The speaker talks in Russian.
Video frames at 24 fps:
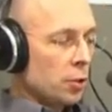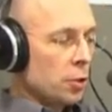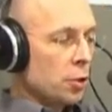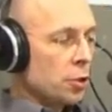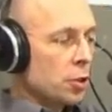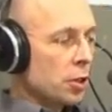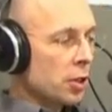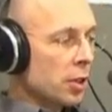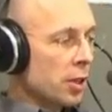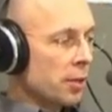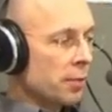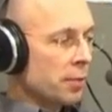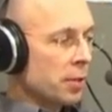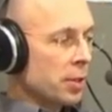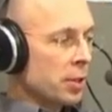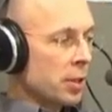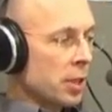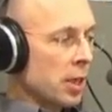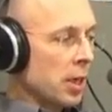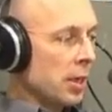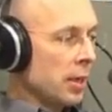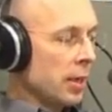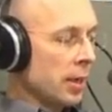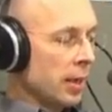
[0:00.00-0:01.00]
совершенно
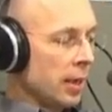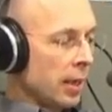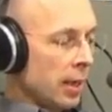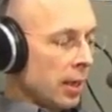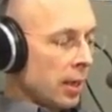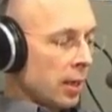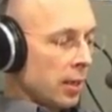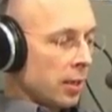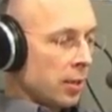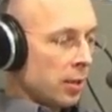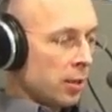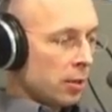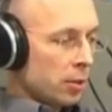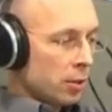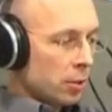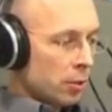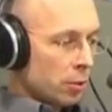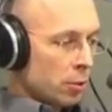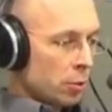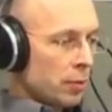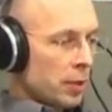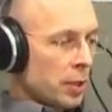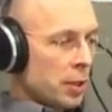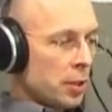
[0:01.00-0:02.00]
официально
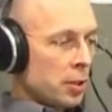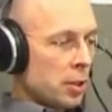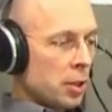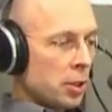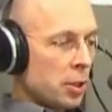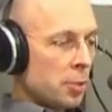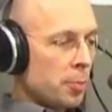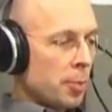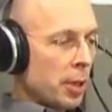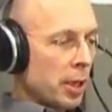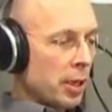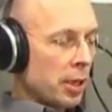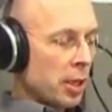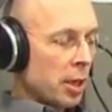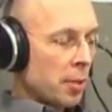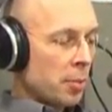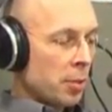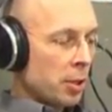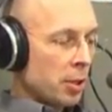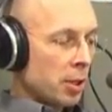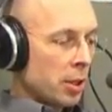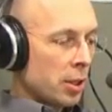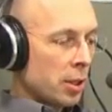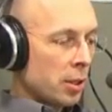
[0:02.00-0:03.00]
э, руководитель
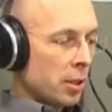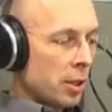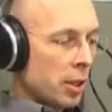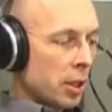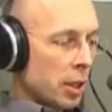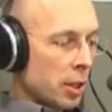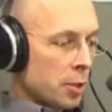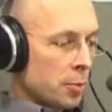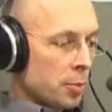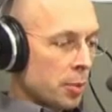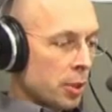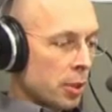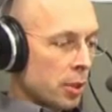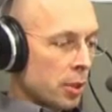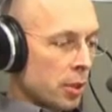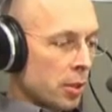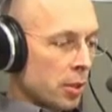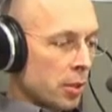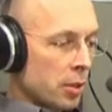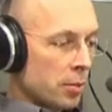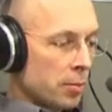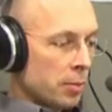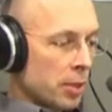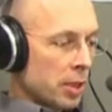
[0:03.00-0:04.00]
департамента
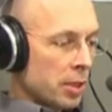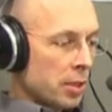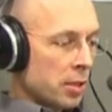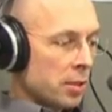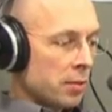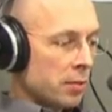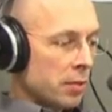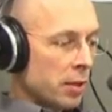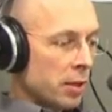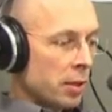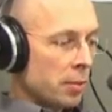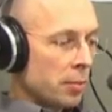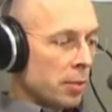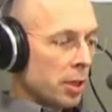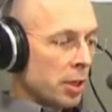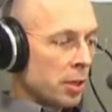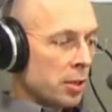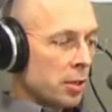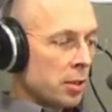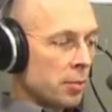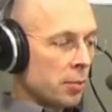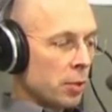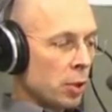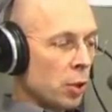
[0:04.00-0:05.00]
транспорта Москвы
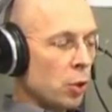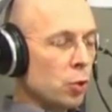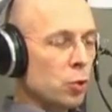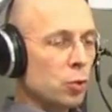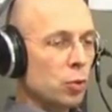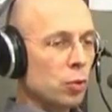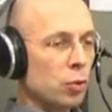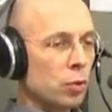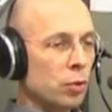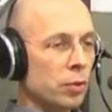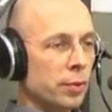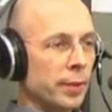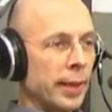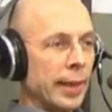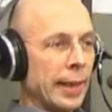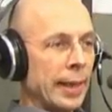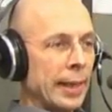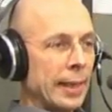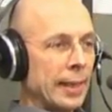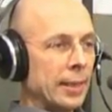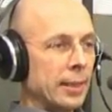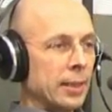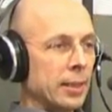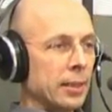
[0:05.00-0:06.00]
Максим Ликсутов
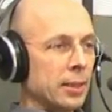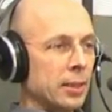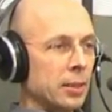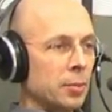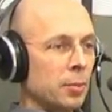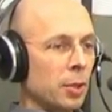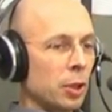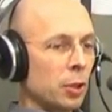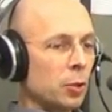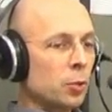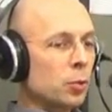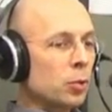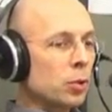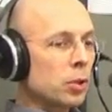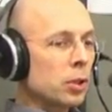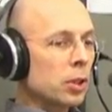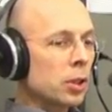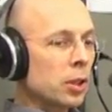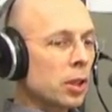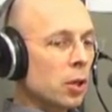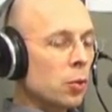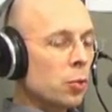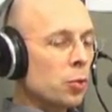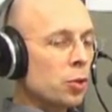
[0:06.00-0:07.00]
э,
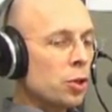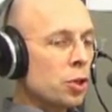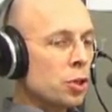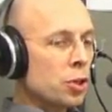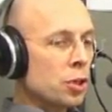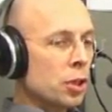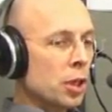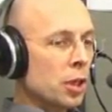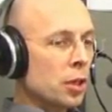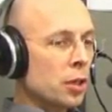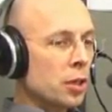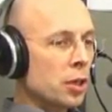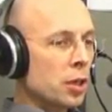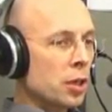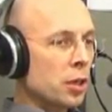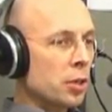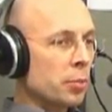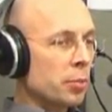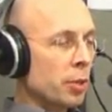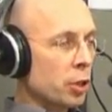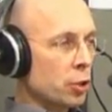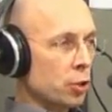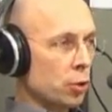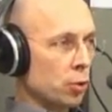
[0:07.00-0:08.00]
замахнулся на
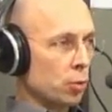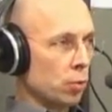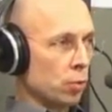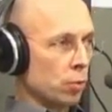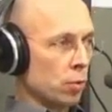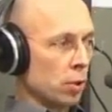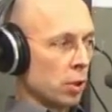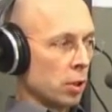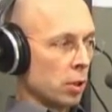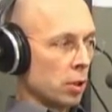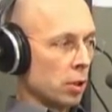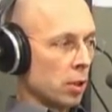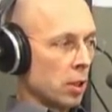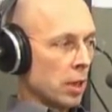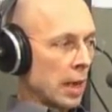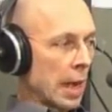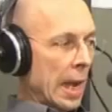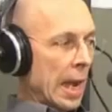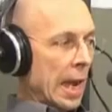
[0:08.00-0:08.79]
уничтожение маршруток.